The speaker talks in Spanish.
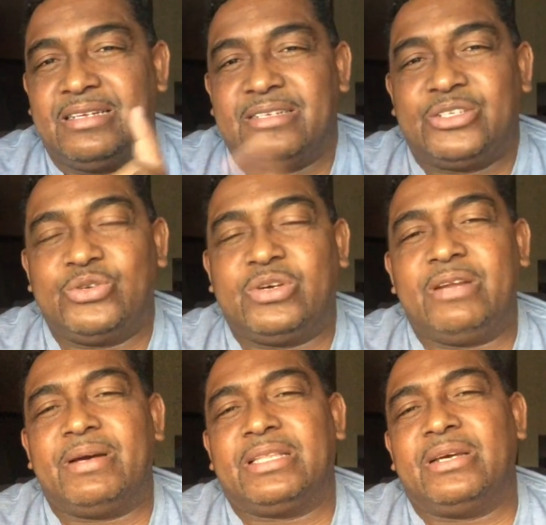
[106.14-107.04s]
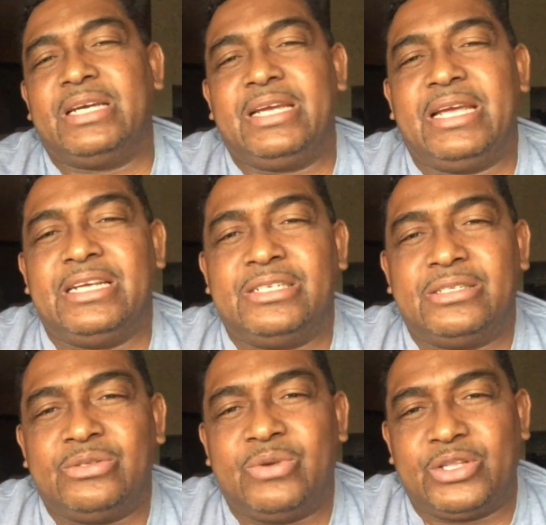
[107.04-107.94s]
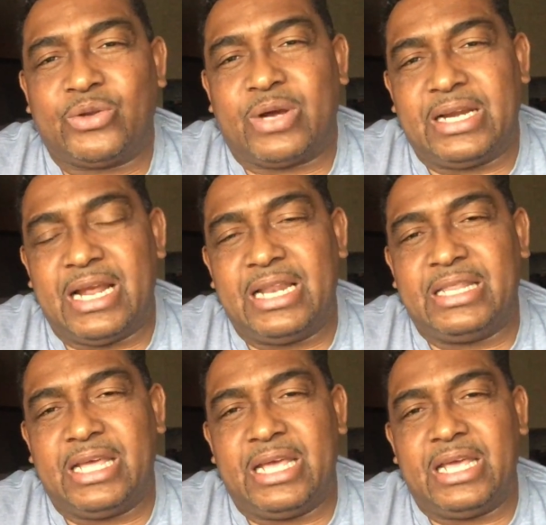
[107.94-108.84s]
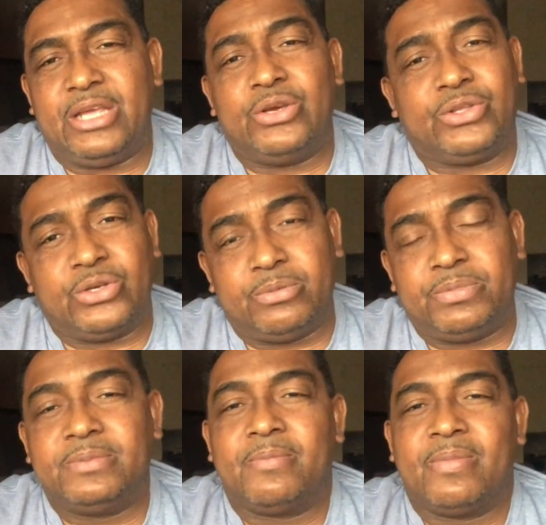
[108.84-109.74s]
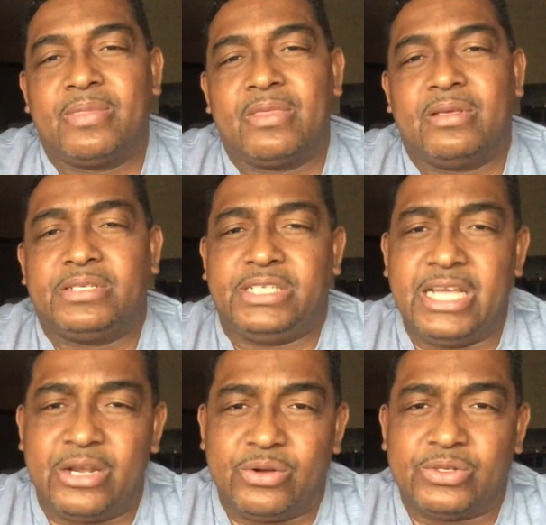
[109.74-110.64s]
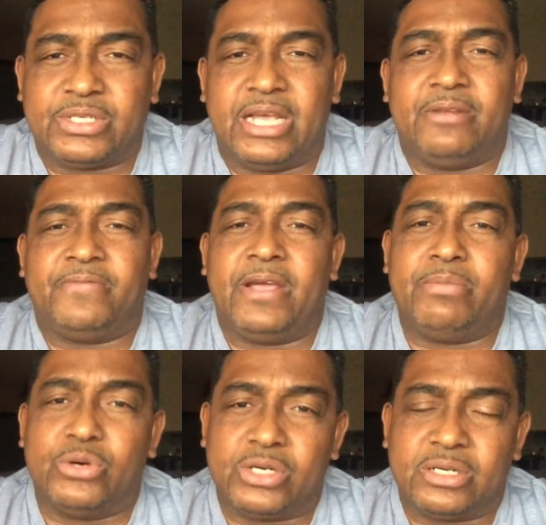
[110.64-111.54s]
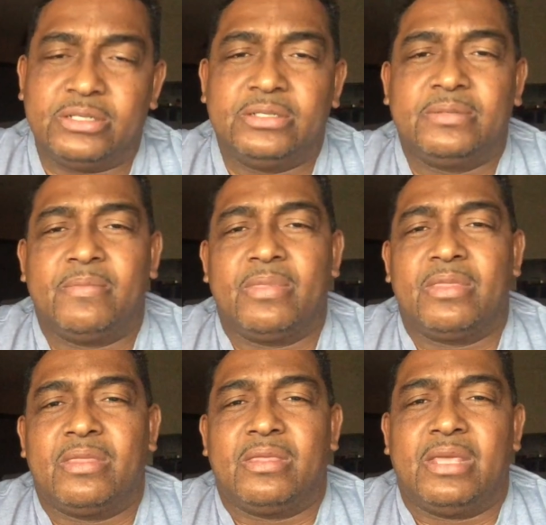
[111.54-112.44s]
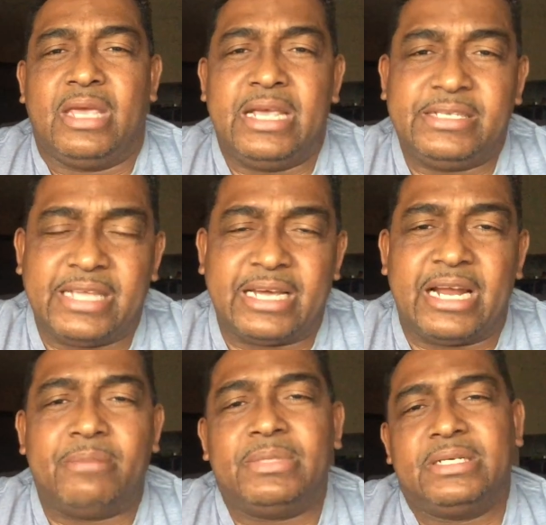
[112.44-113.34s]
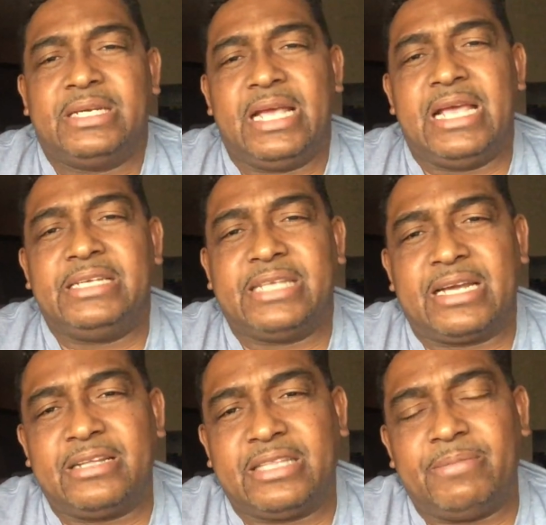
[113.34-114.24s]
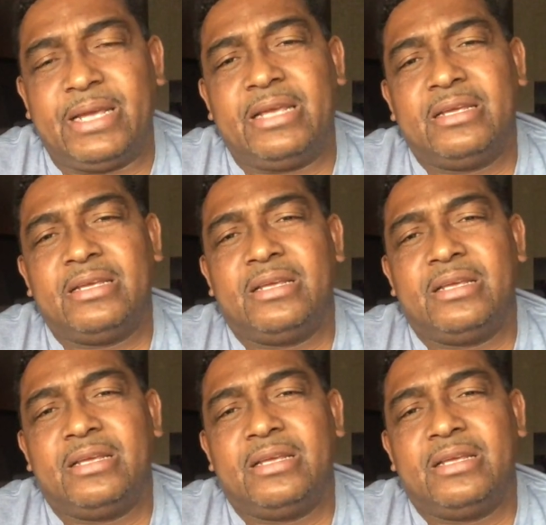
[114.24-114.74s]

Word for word: Suscríbete en nuestro canal de YouTube, síguenos en Facebook, Instagram e Instagram TV